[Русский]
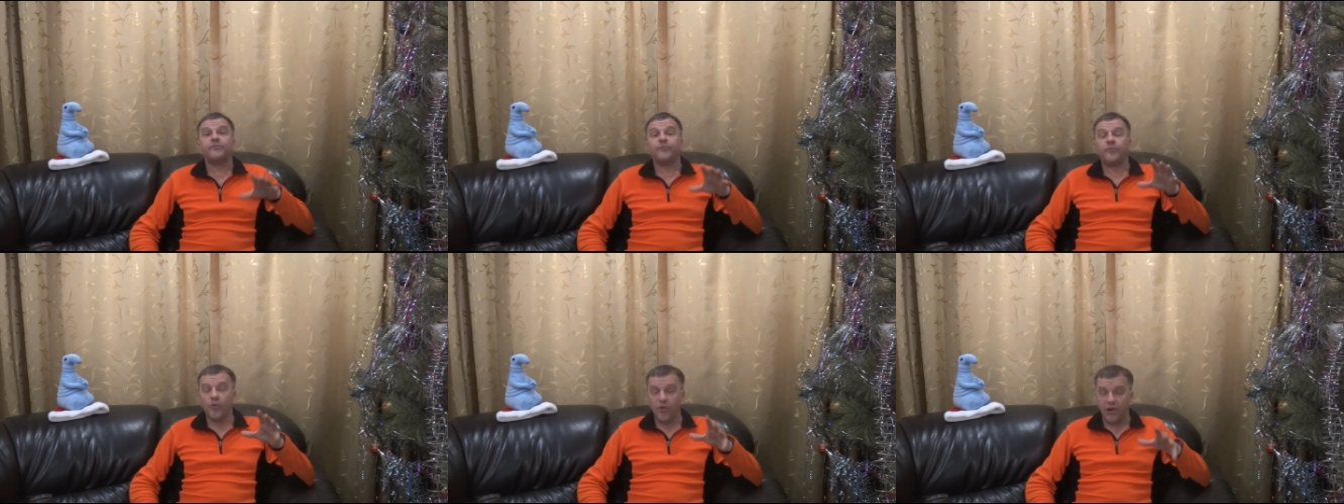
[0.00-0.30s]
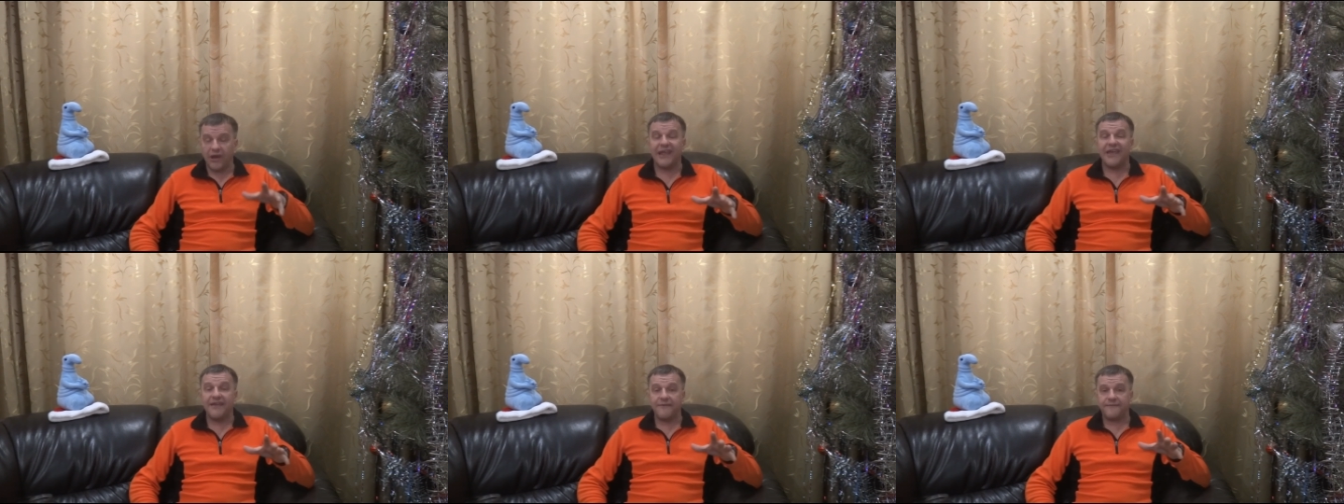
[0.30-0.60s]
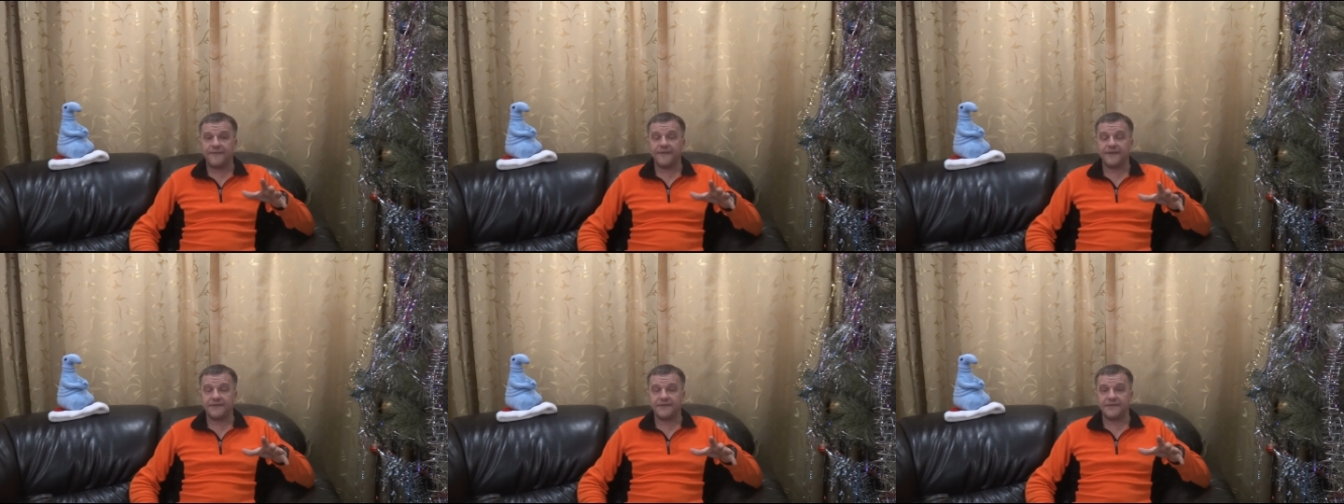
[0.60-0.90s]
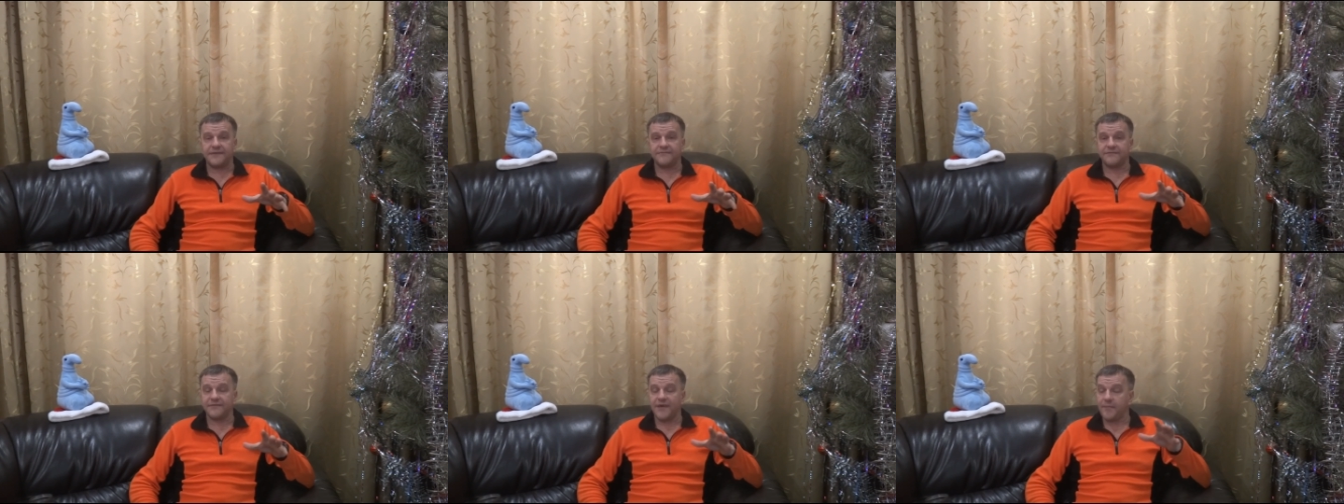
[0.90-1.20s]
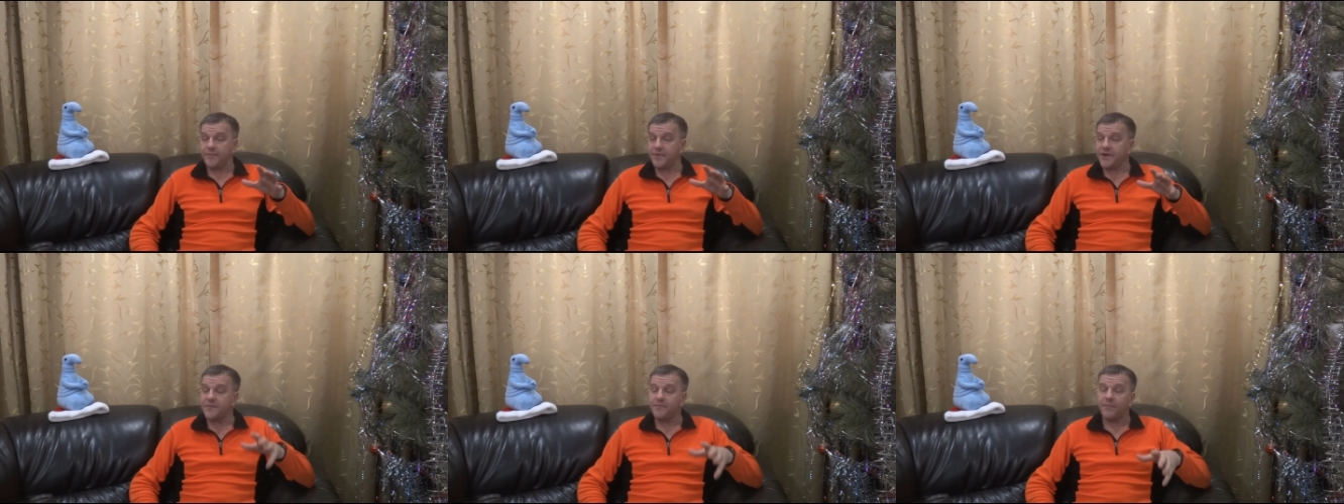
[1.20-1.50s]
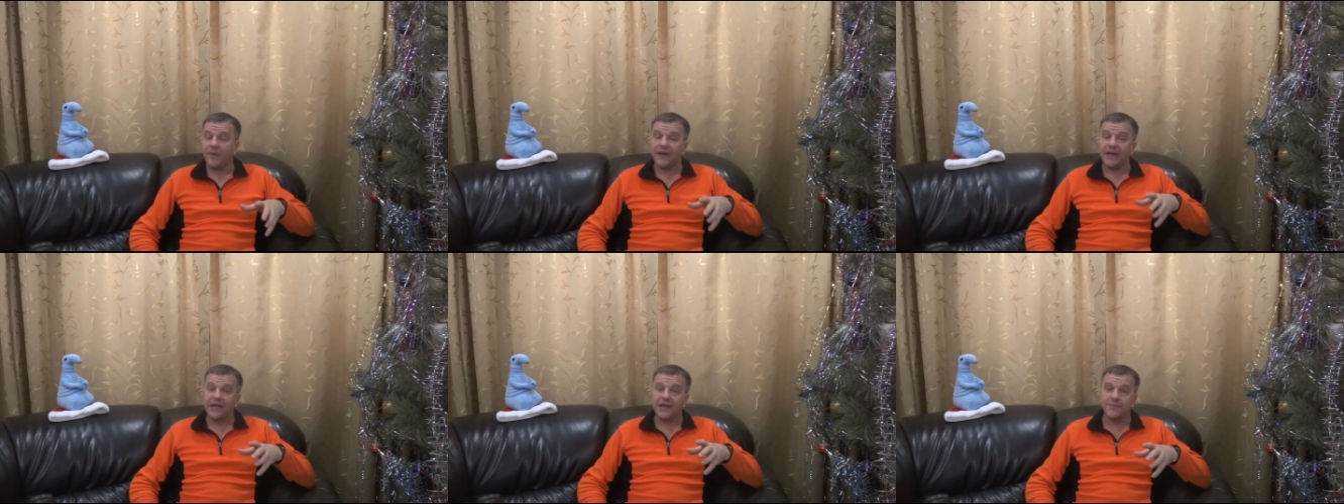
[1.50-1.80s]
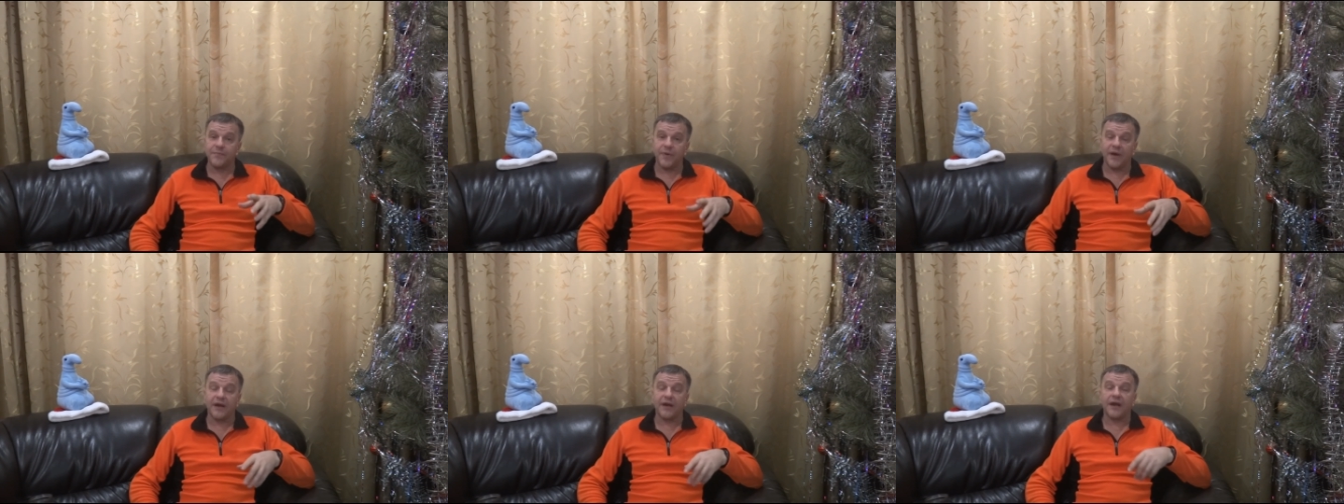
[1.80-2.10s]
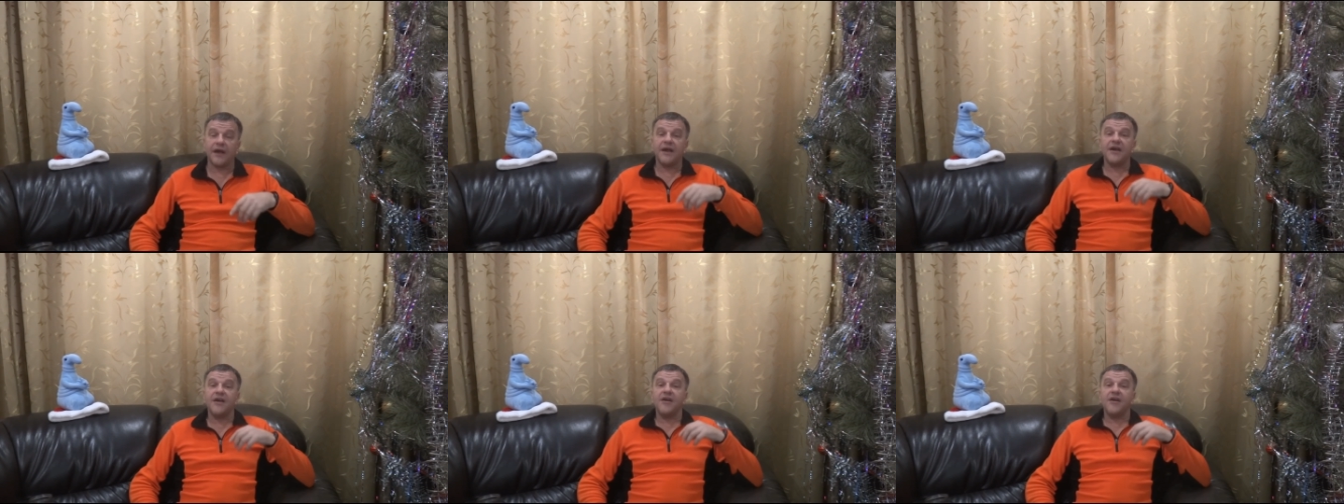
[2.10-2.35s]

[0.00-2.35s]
более эффективно при полипах